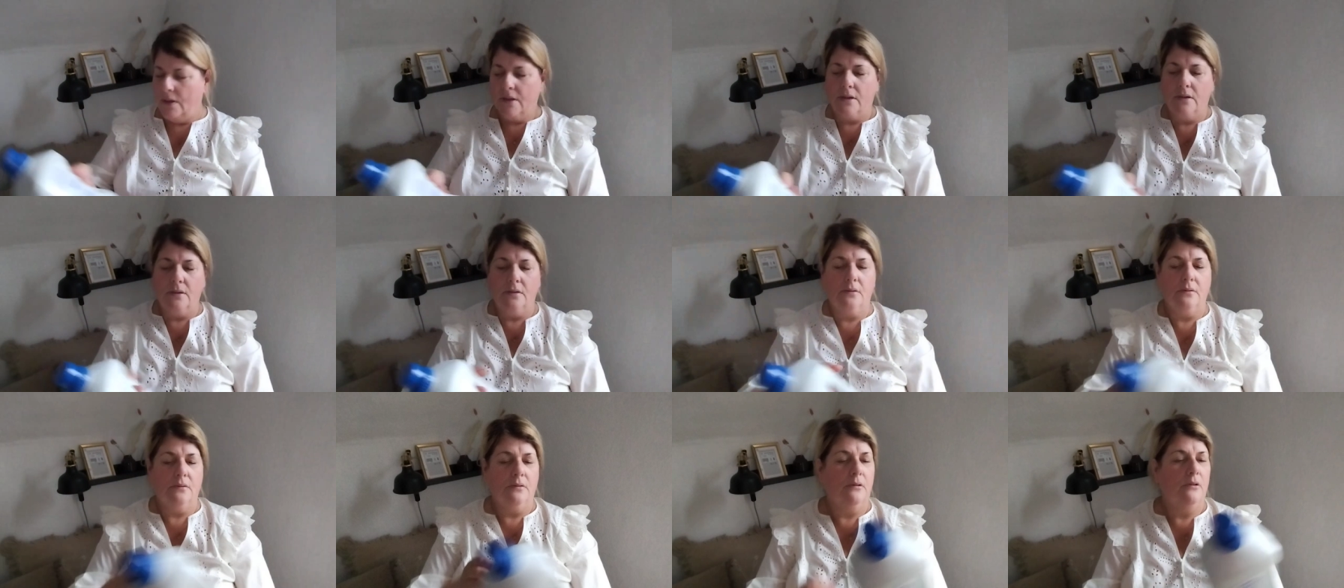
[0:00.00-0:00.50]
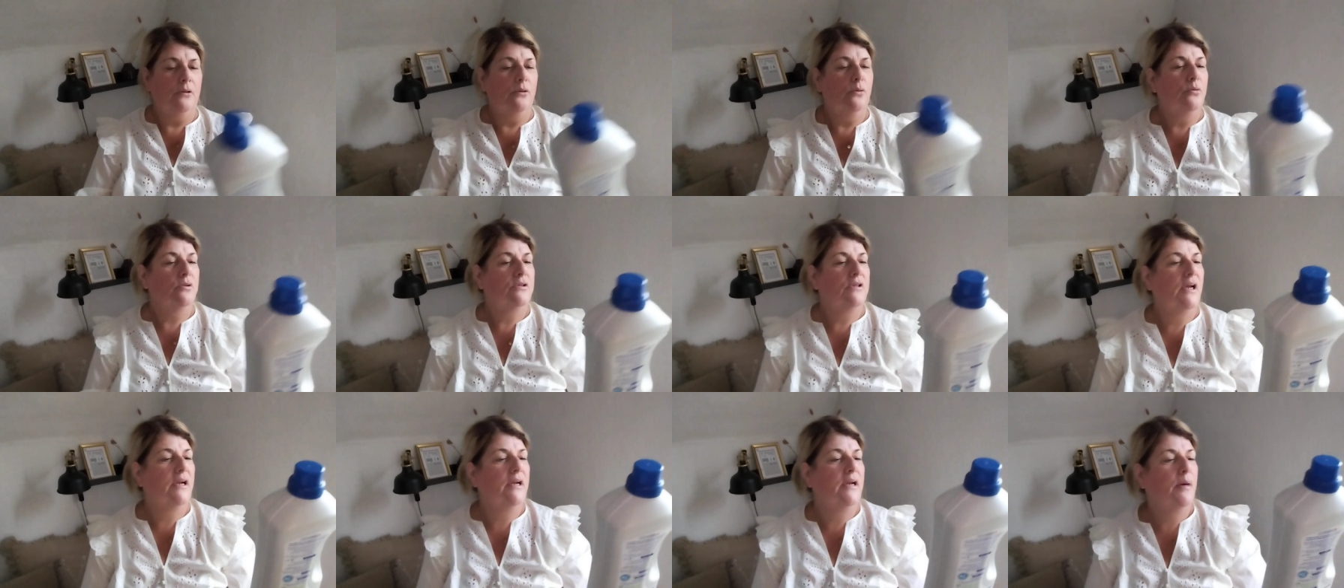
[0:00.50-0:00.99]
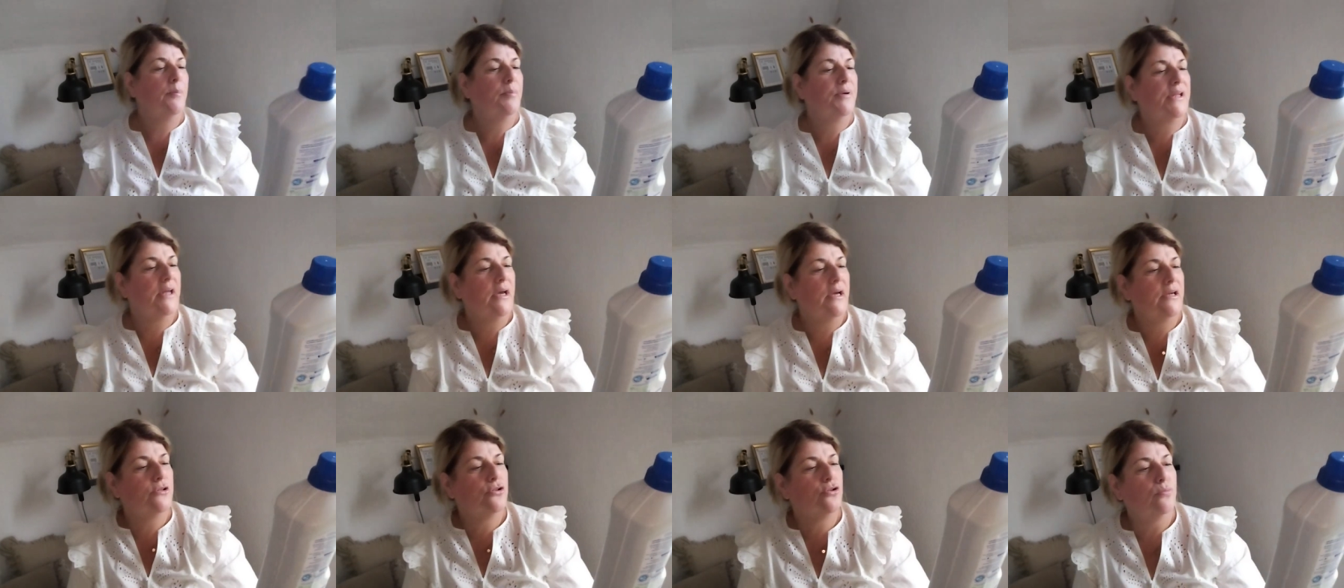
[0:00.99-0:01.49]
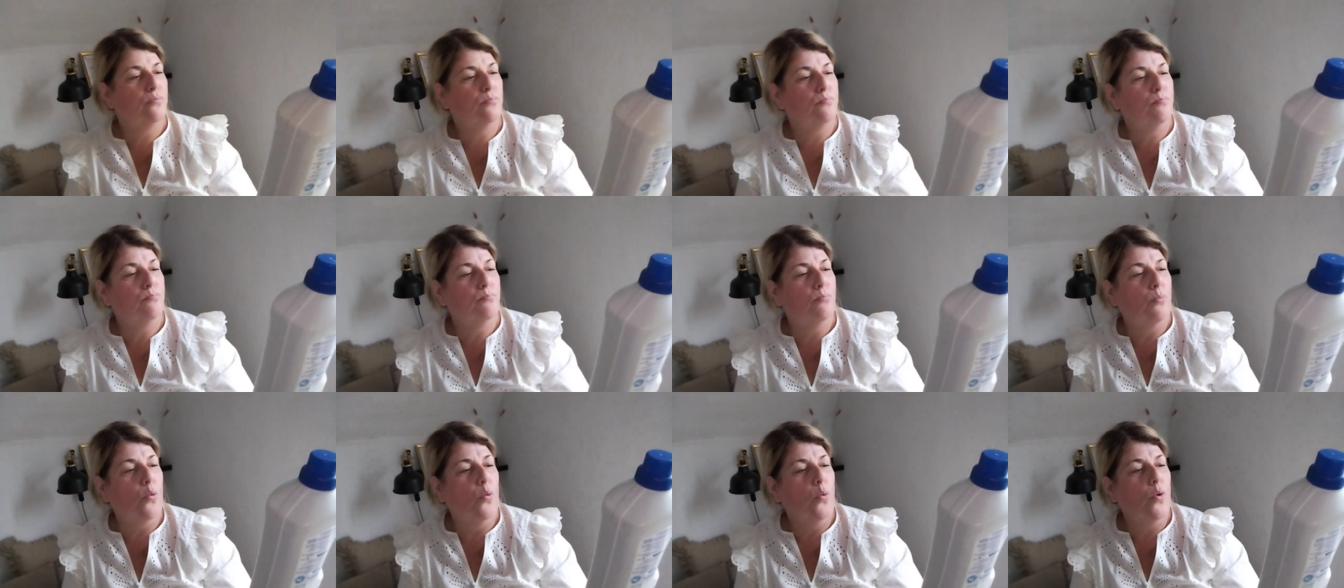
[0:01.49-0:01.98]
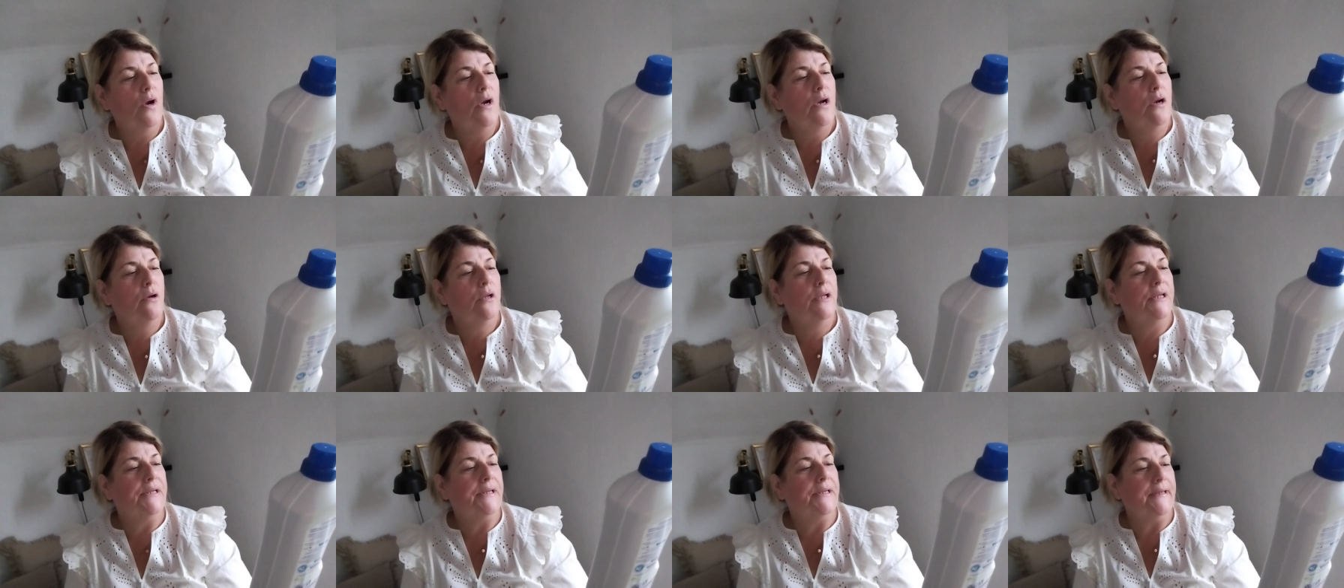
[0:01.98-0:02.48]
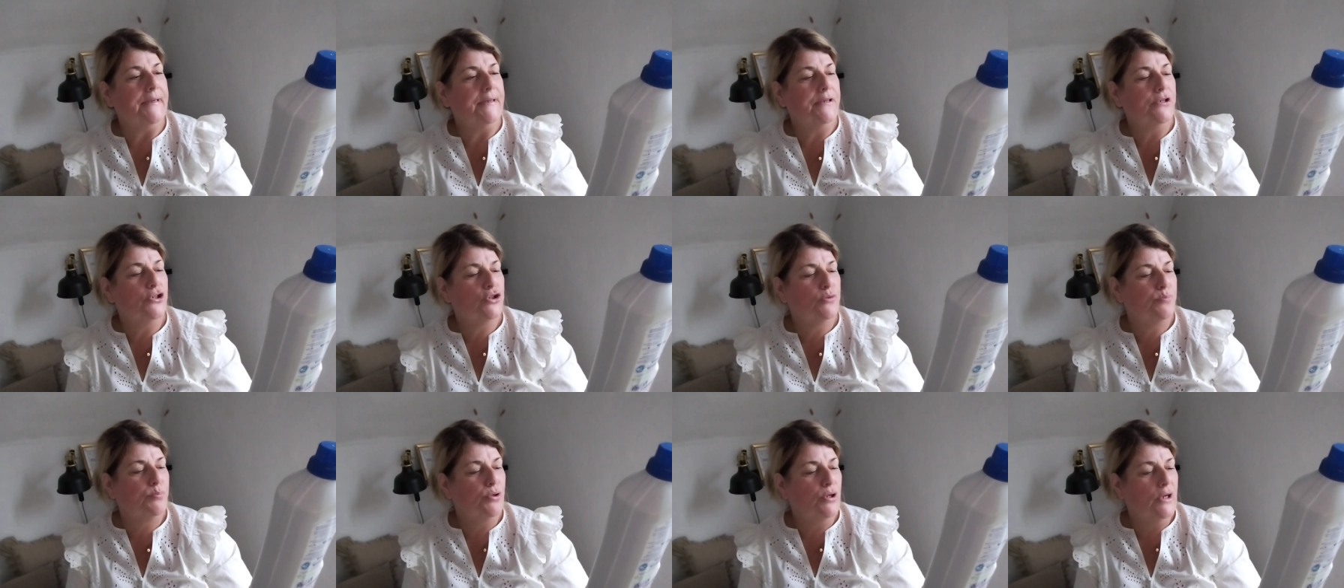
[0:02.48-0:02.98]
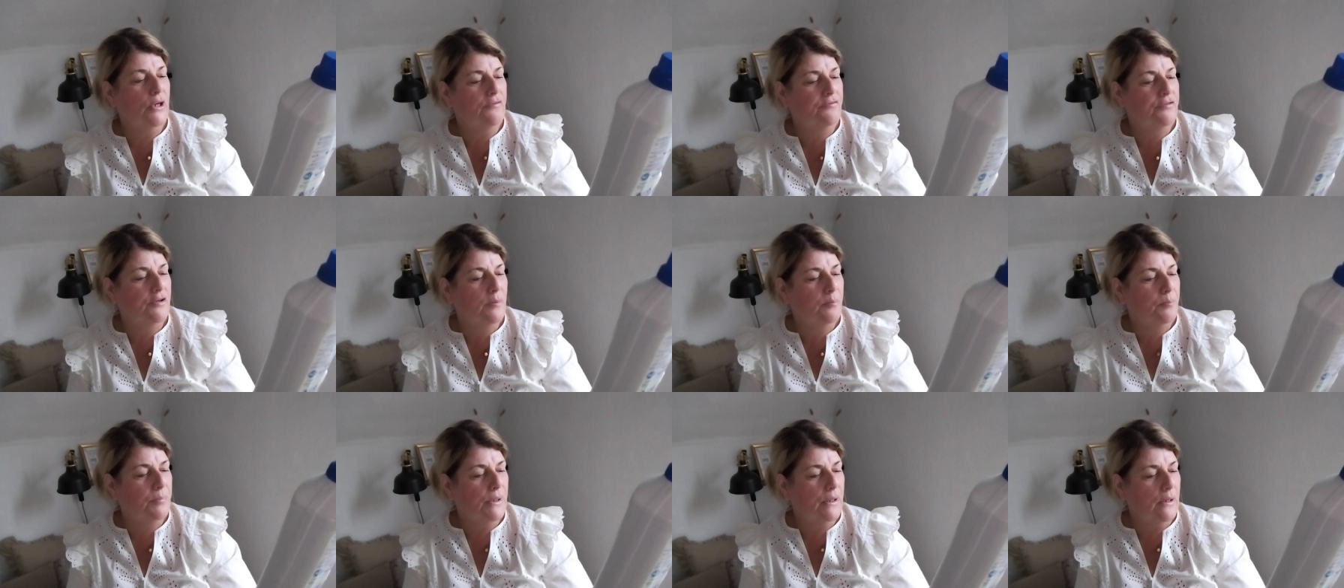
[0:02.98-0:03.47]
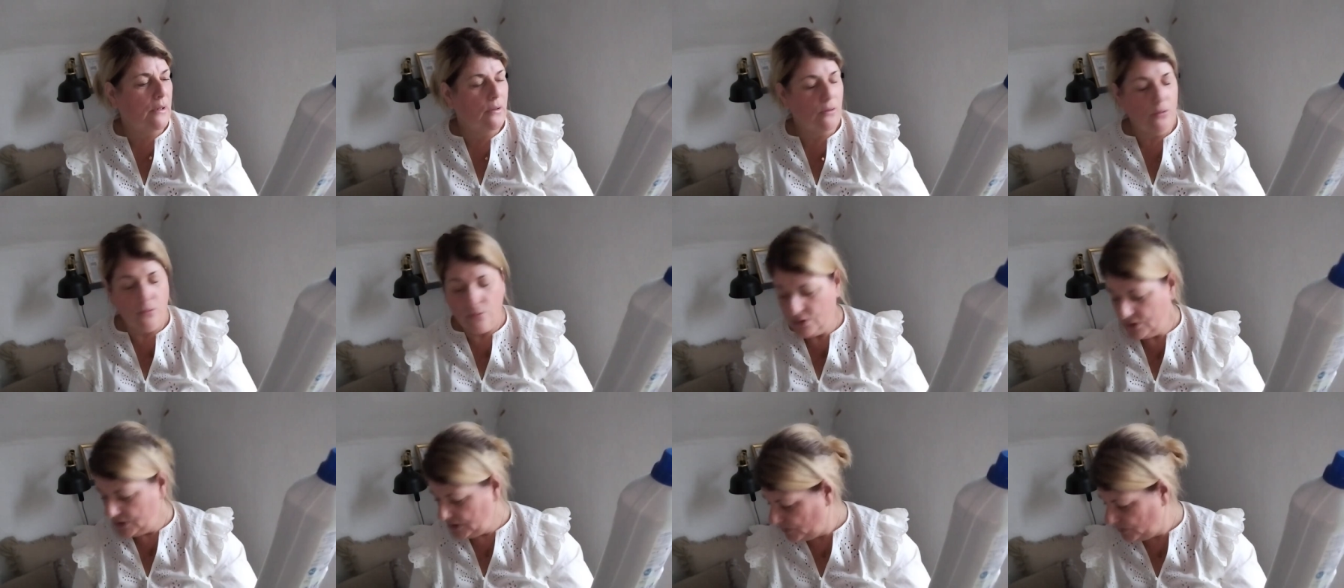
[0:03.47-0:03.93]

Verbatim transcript: Genau. Dann habe ich einen Dumol Hygienespüler verbraucht.